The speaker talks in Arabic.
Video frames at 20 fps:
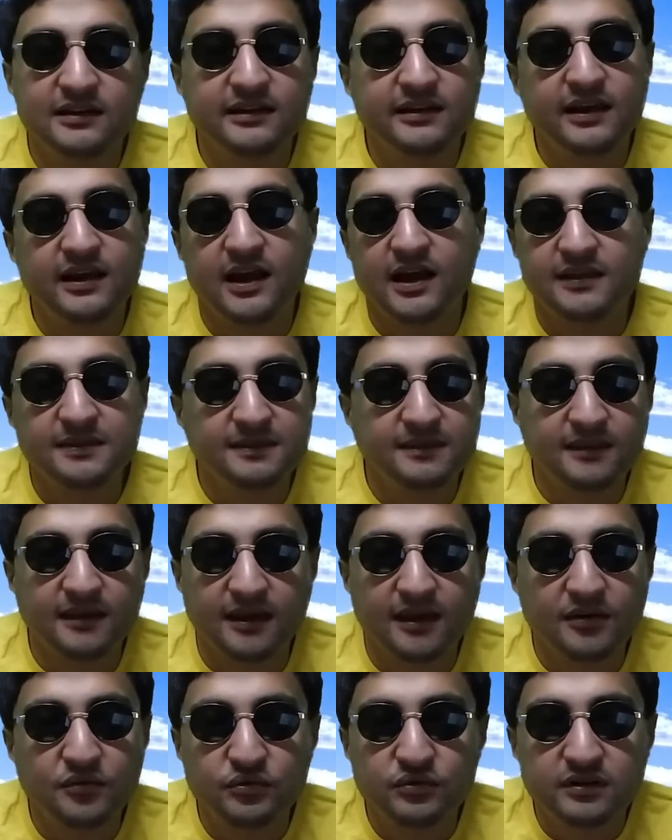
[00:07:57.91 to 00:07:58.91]
ليه حد
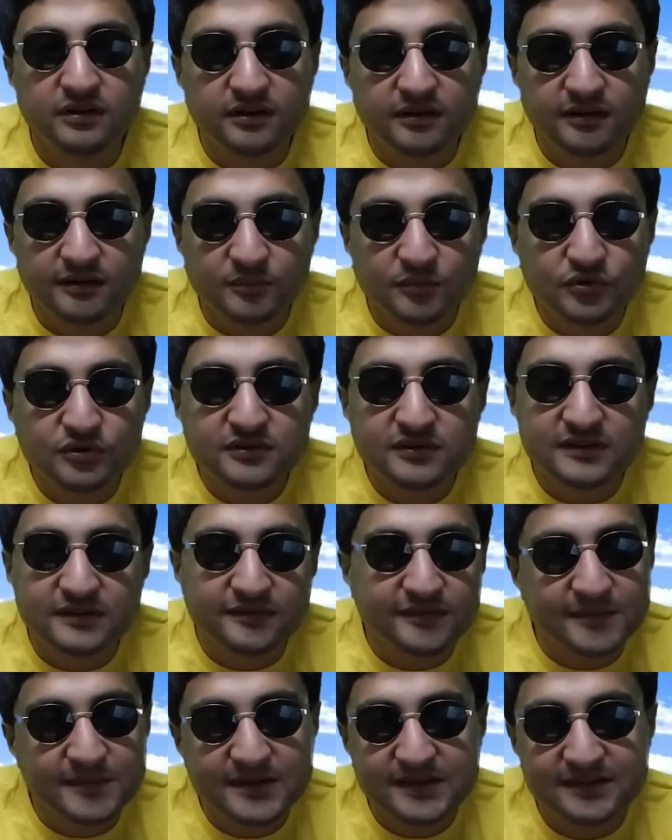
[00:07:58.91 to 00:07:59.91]
هياكل موز
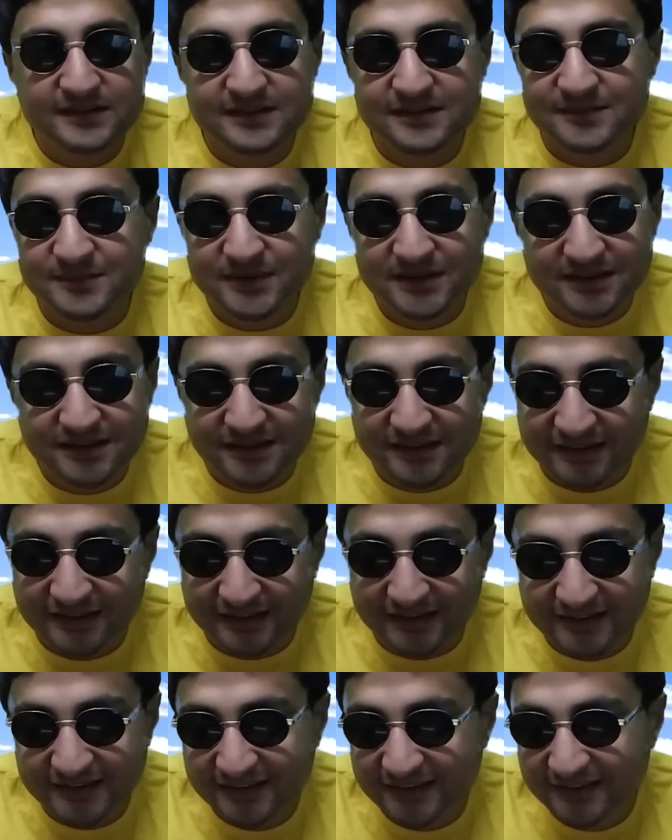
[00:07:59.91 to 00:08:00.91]
في بيزنس ميتنج